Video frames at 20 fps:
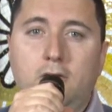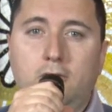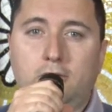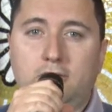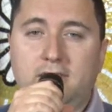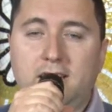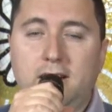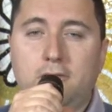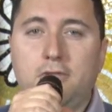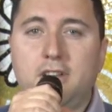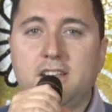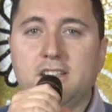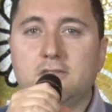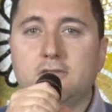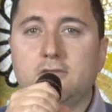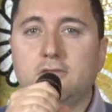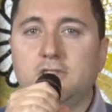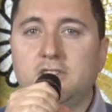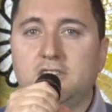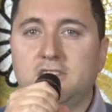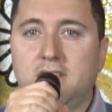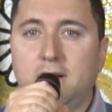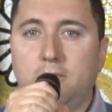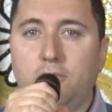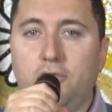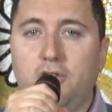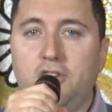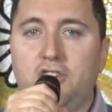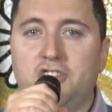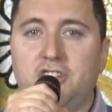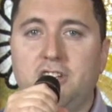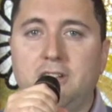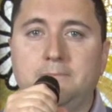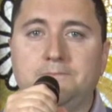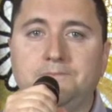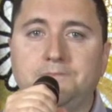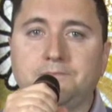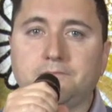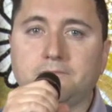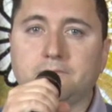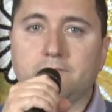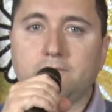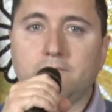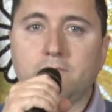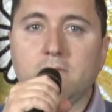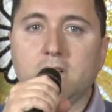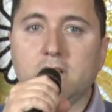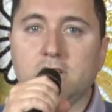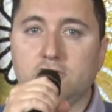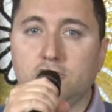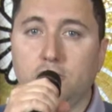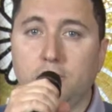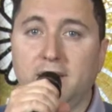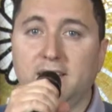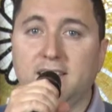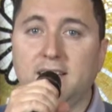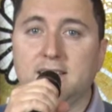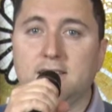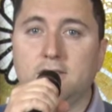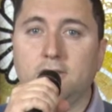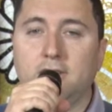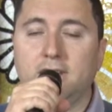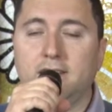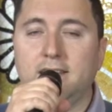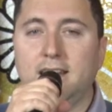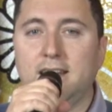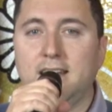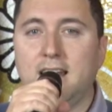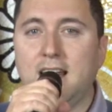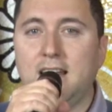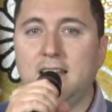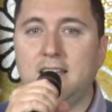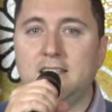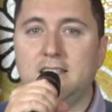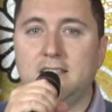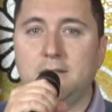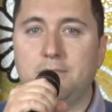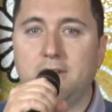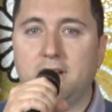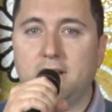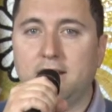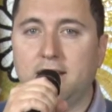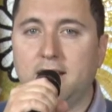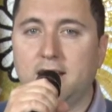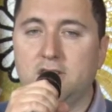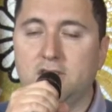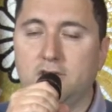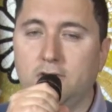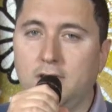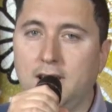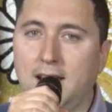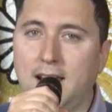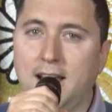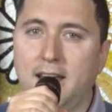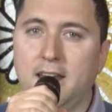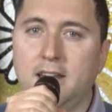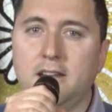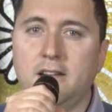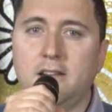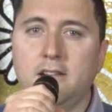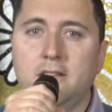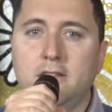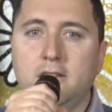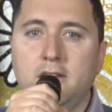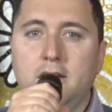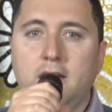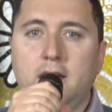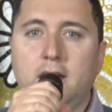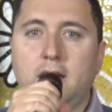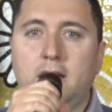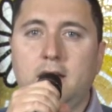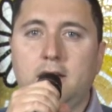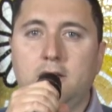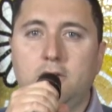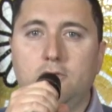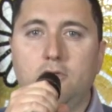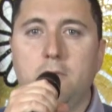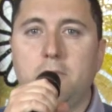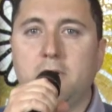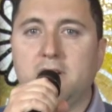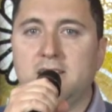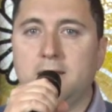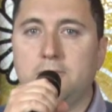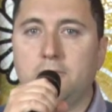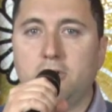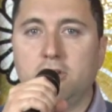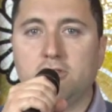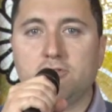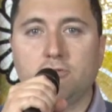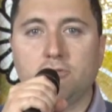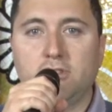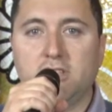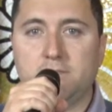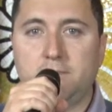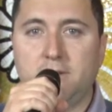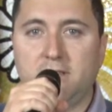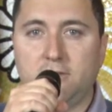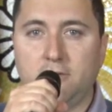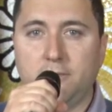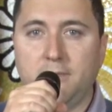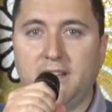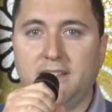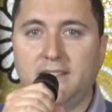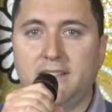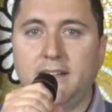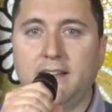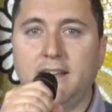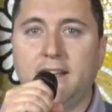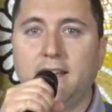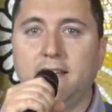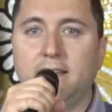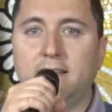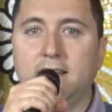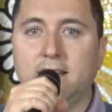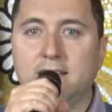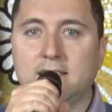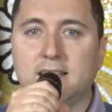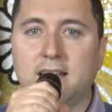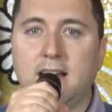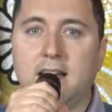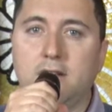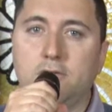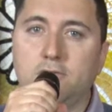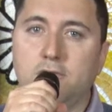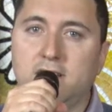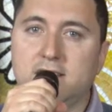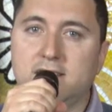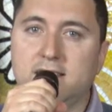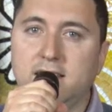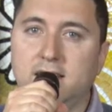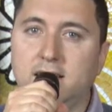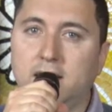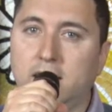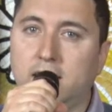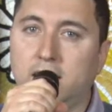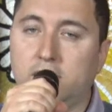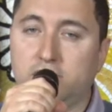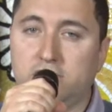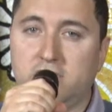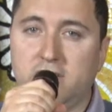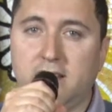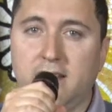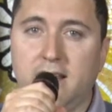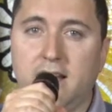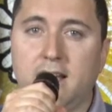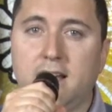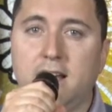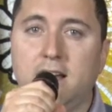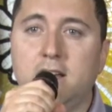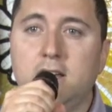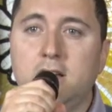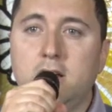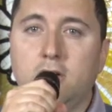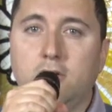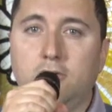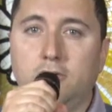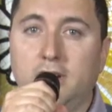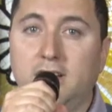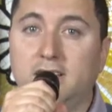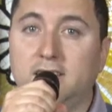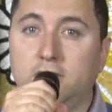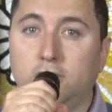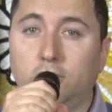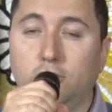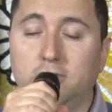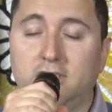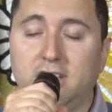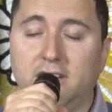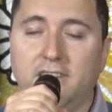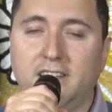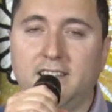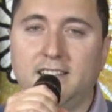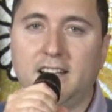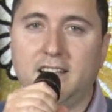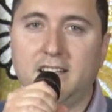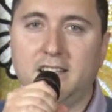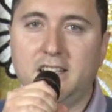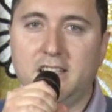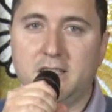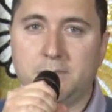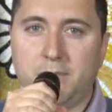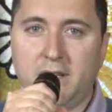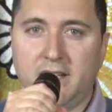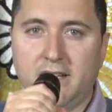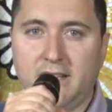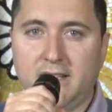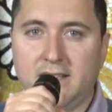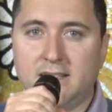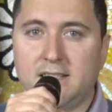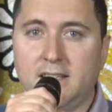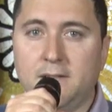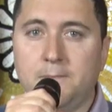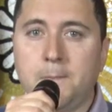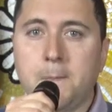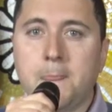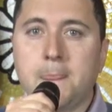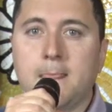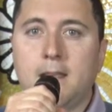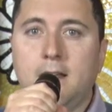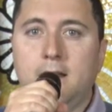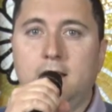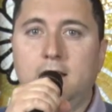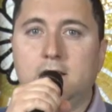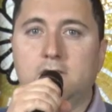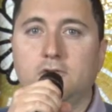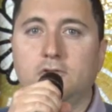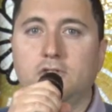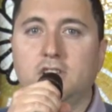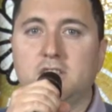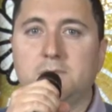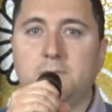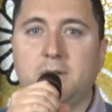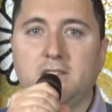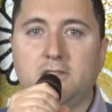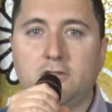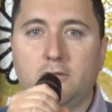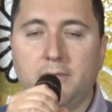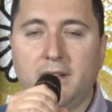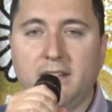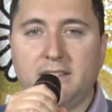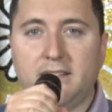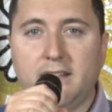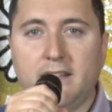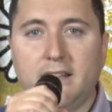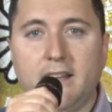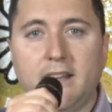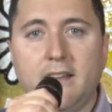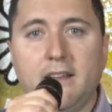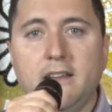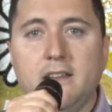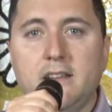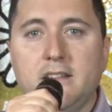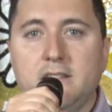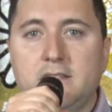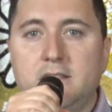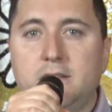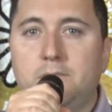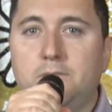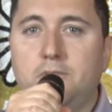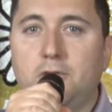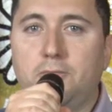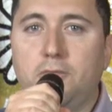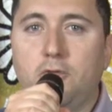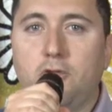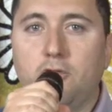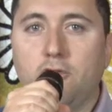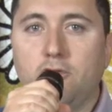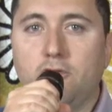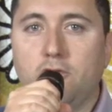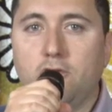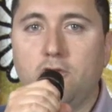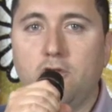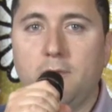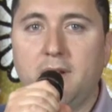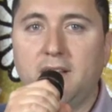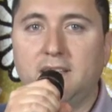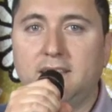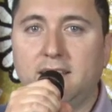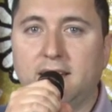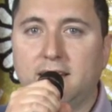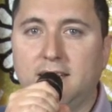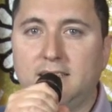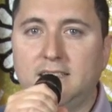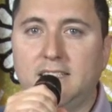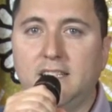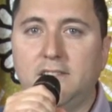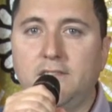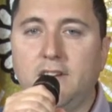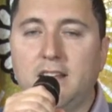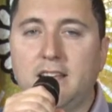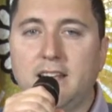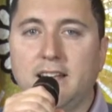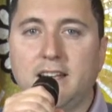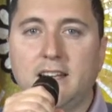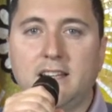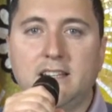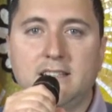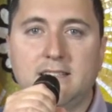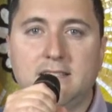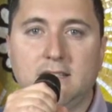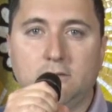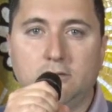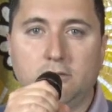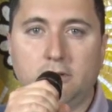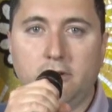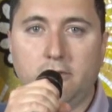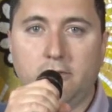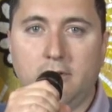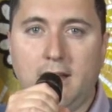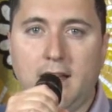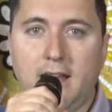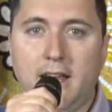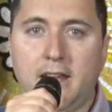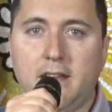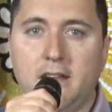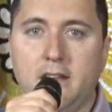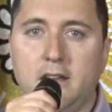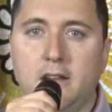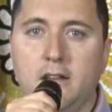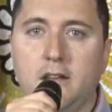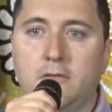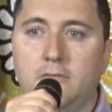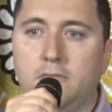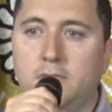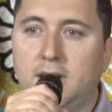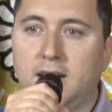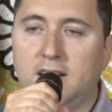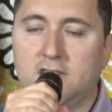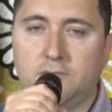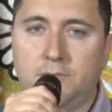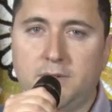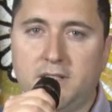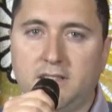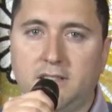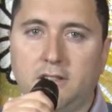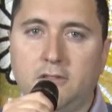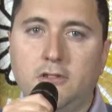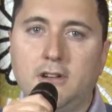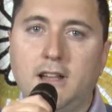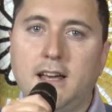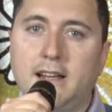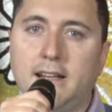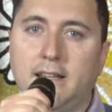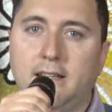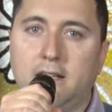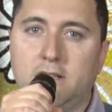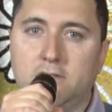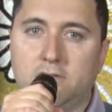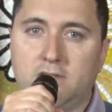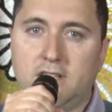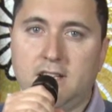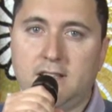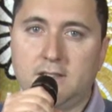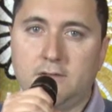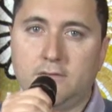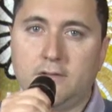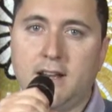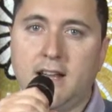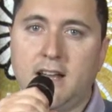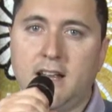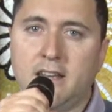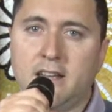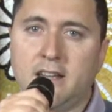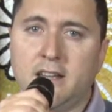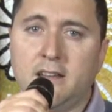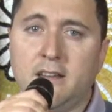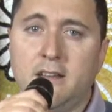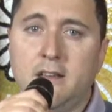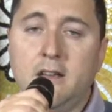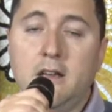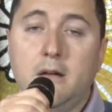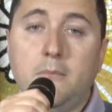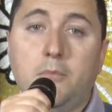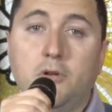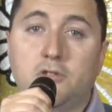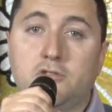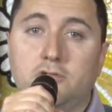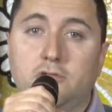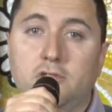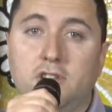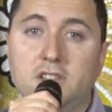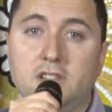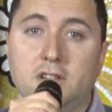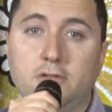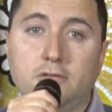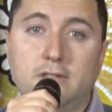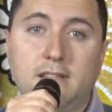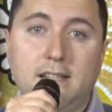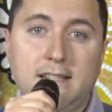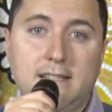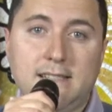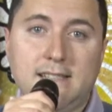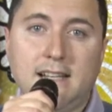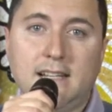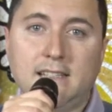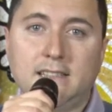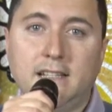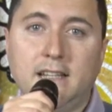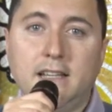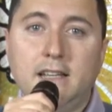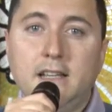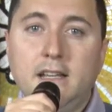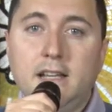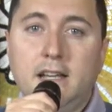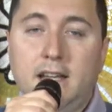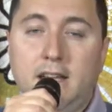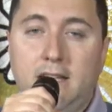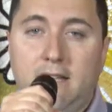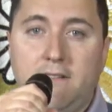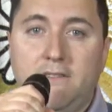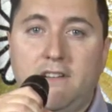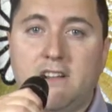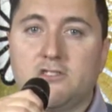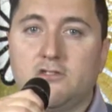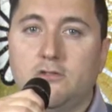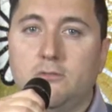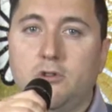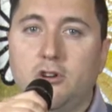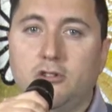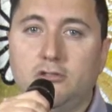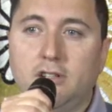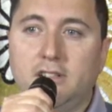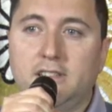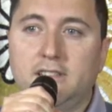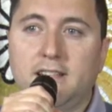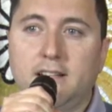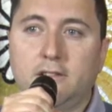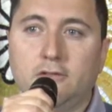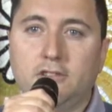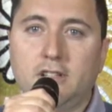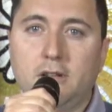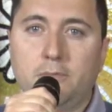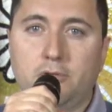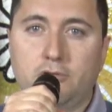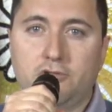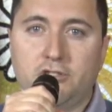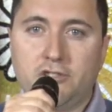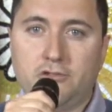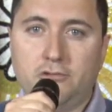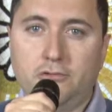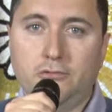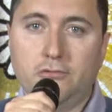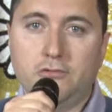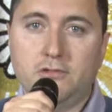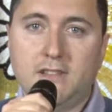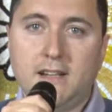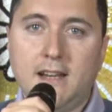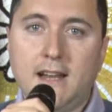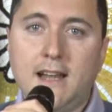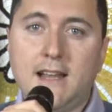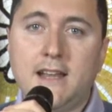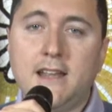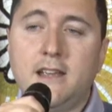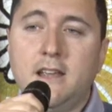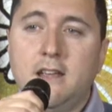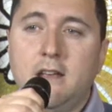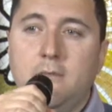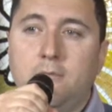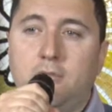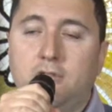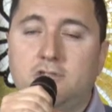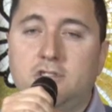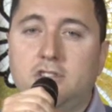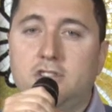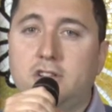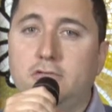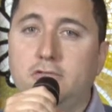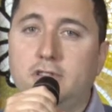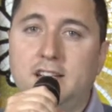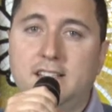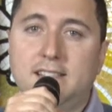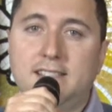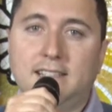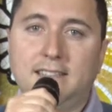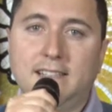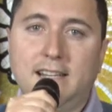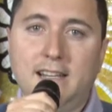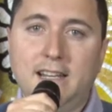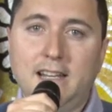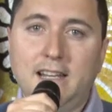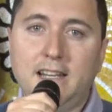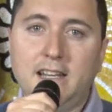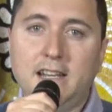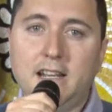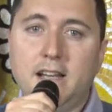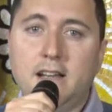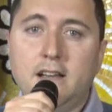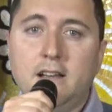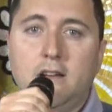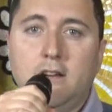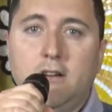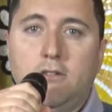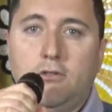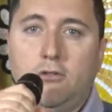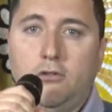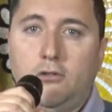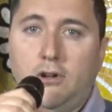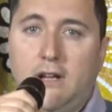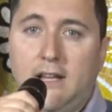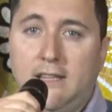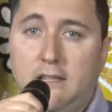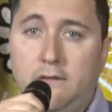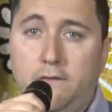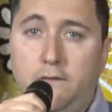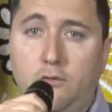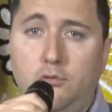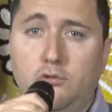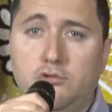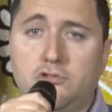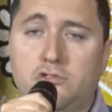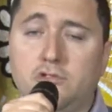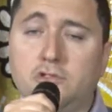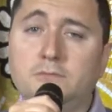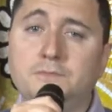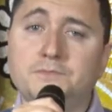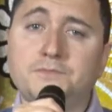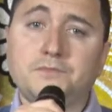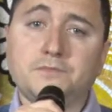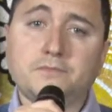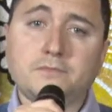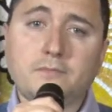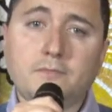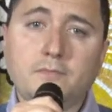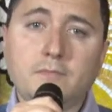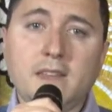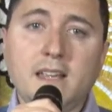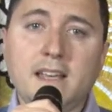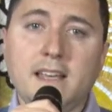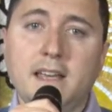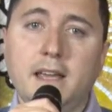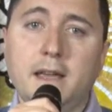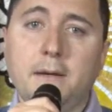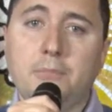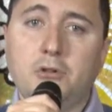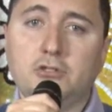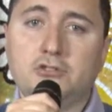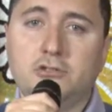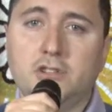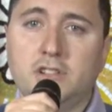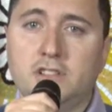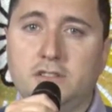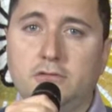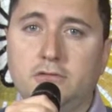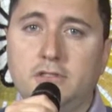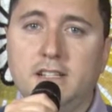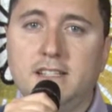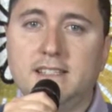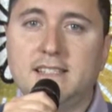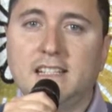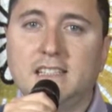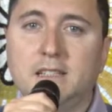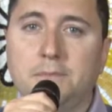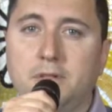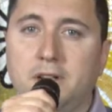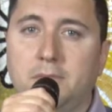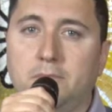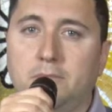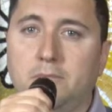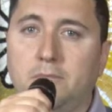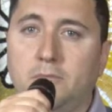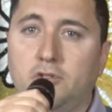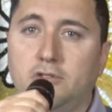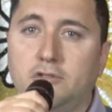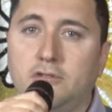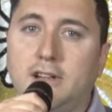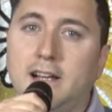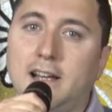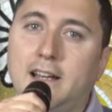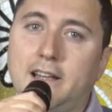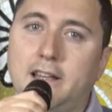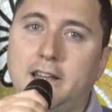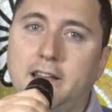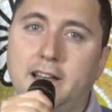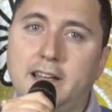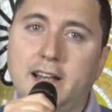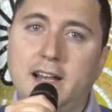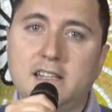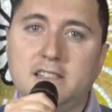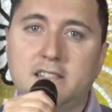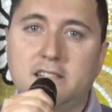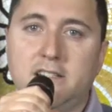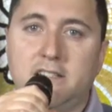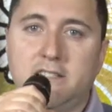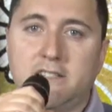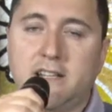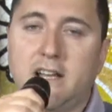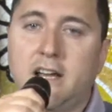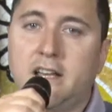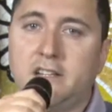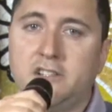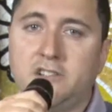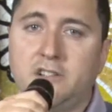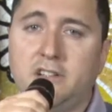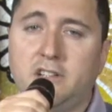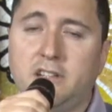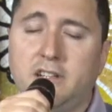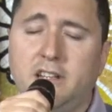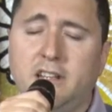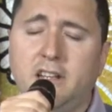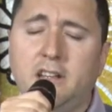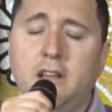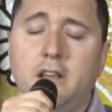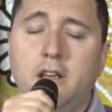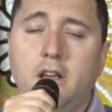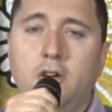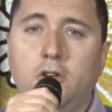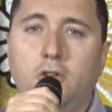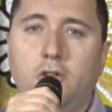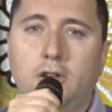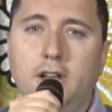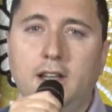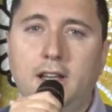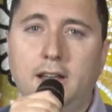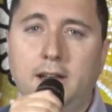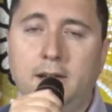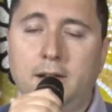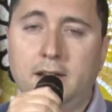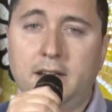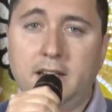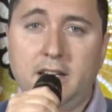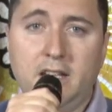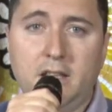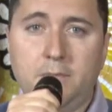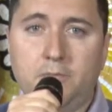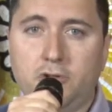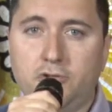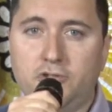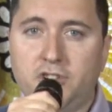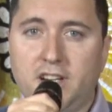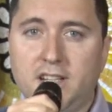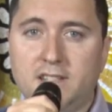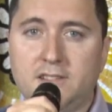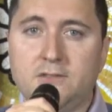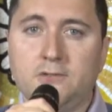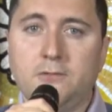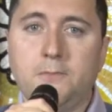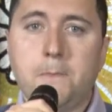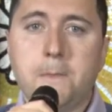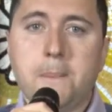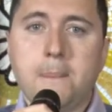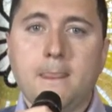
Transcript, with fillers: Oltre a questo distribuisce strumentazione di analisi per l'analisi online, eh, di cui per esempio le sonde spettrometriche della SCAN, un'azienda austriaca con el- oltre 20 anni di esperienza. Le sonde spettrometriche si propongono come alternativa agli analizzatori online, in caso particolare delle sostanze organiche, possono essere utilizzate in diverso modo all'interno del processo industriale, possono essere utilizzate in linea o a deflusso e possono essere utilizzate per monitorare gli ingressi, gli scarichi attacchi o le linee di processo.